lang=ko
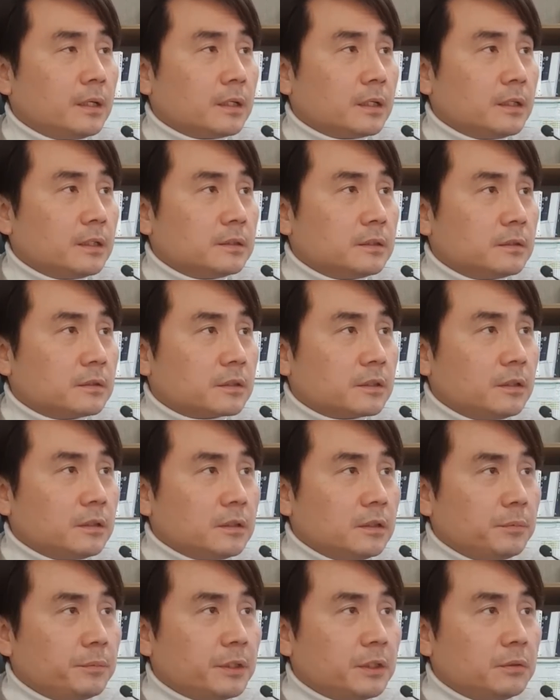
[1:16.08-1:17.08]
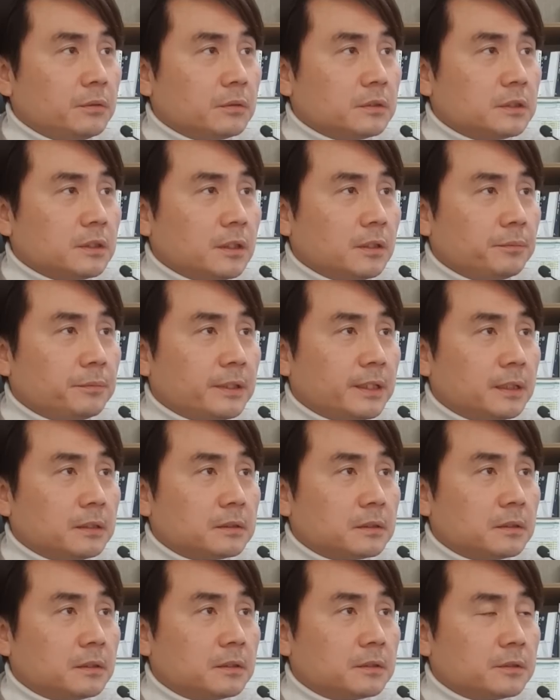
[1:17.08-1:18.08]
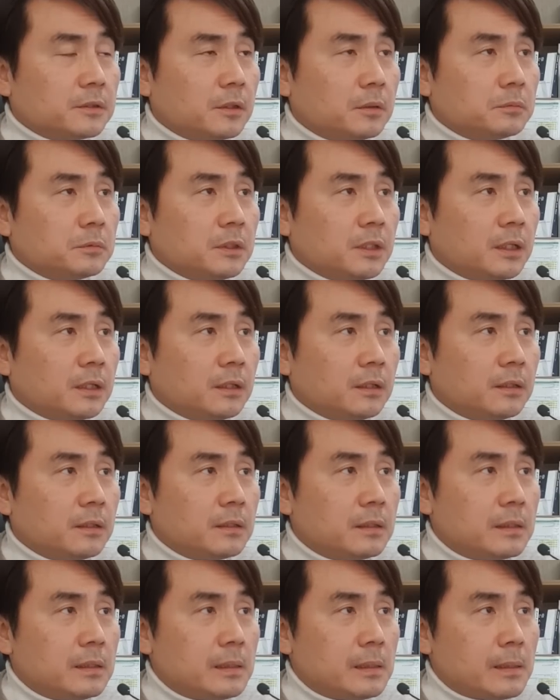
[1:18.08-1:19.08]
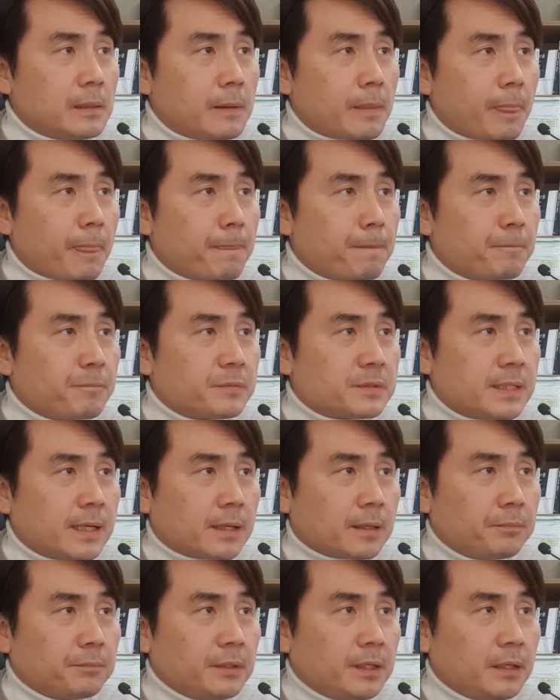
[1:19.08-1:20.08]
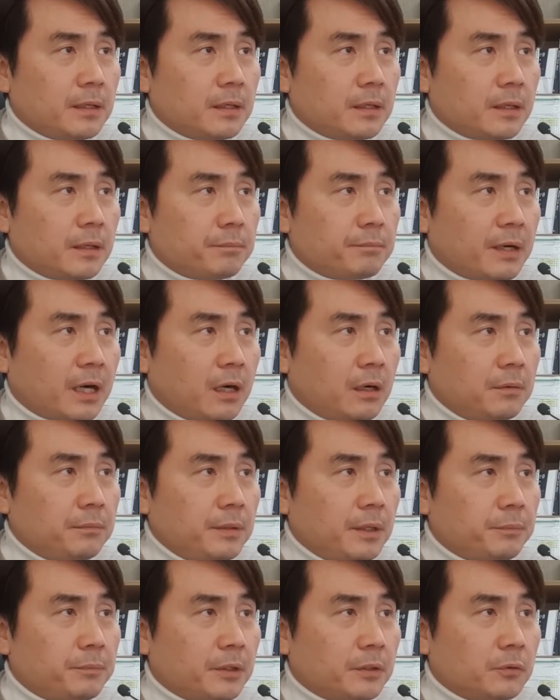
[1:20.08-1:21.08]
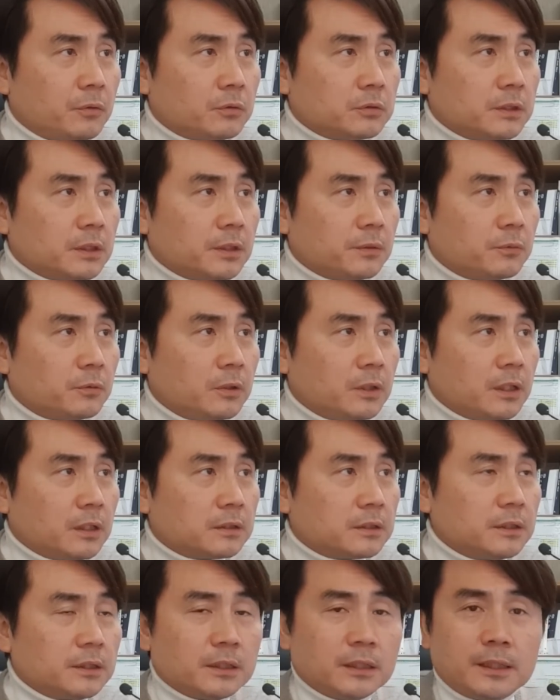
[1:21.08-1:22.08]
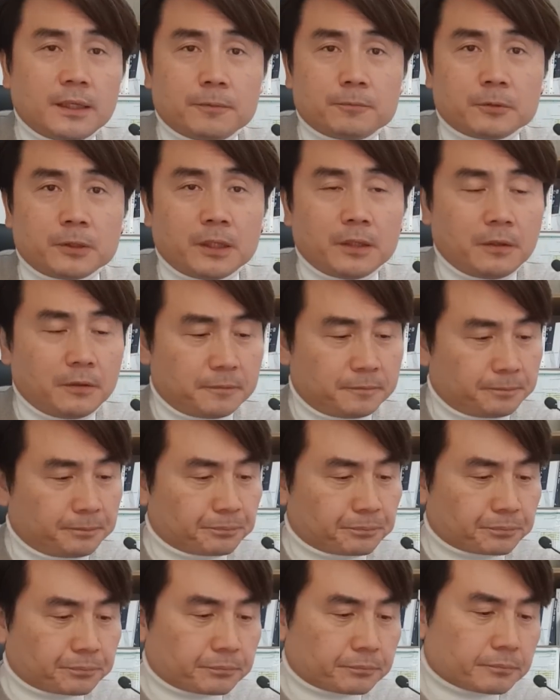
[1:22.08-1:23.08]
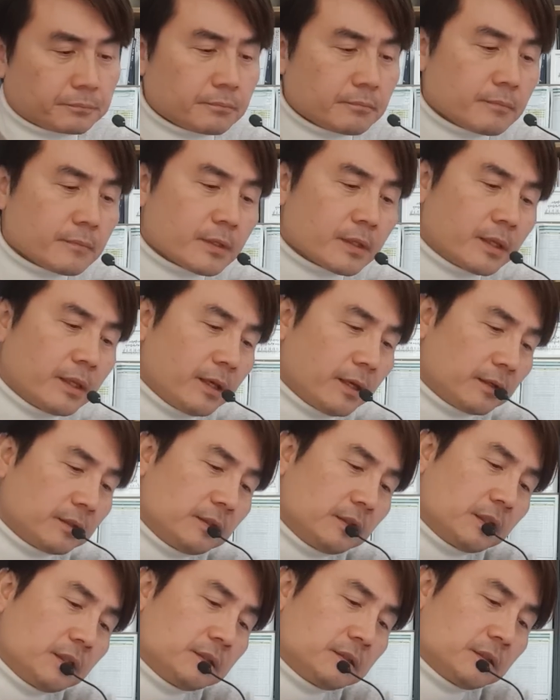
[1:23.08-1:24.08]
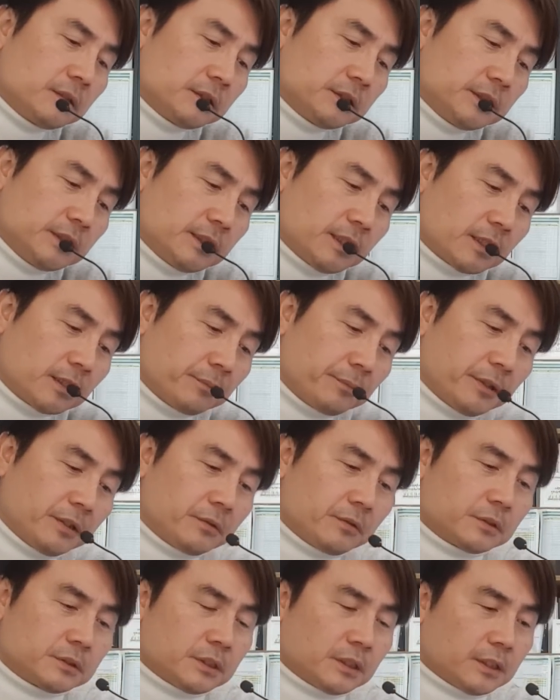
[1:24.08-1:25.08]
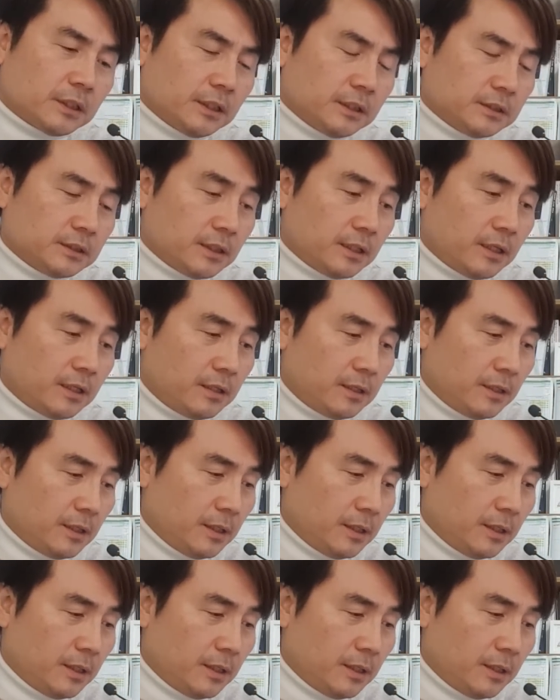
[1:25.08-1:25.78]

그래서 경기 변동성에 비해서 너무나 음, 사람들의 마음의 변동성이 워낙 크기 때문에요. 예, 거기서 시장의 변동성이 이제